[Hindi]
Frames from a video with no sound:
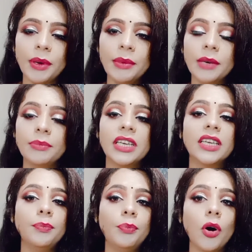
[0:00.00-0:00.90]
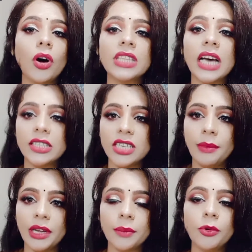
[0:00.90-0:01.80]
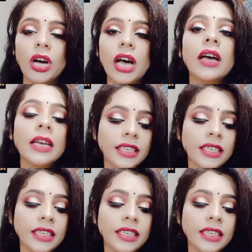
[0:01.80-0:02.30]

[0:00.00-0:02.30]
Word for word: अपना मेकअप देखिए बहुत अच्छा मेकअप होगा